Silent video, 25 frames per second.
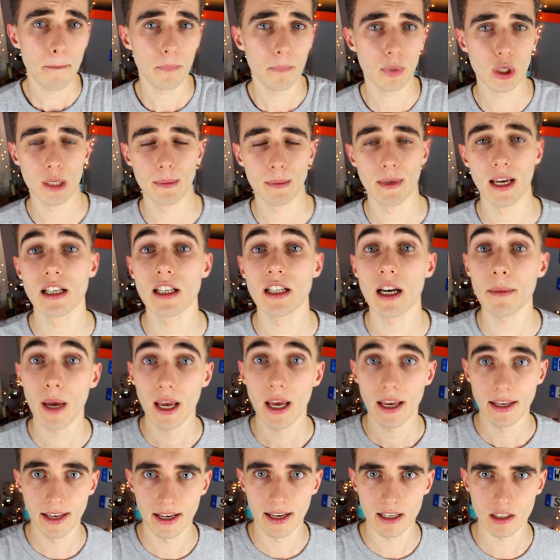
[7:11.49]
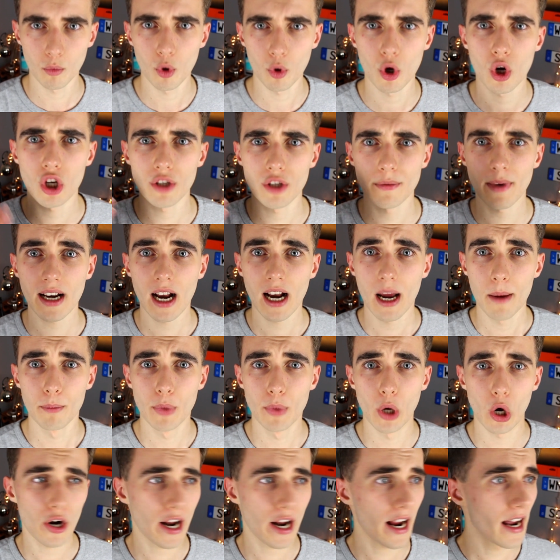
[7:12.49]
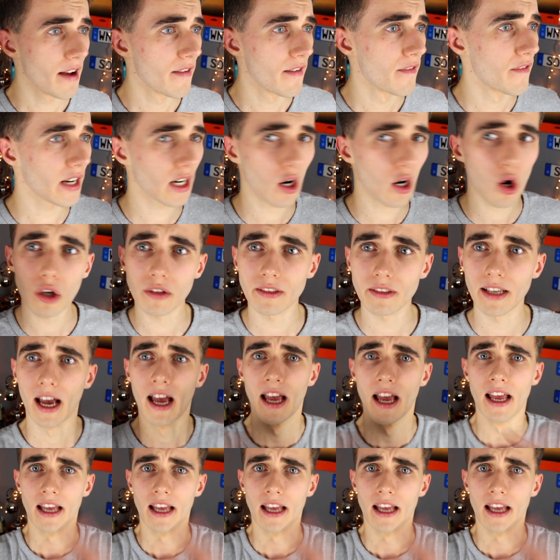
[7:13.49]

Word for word: przymierzam, jest mój rozmiar, biorę, wychodzę.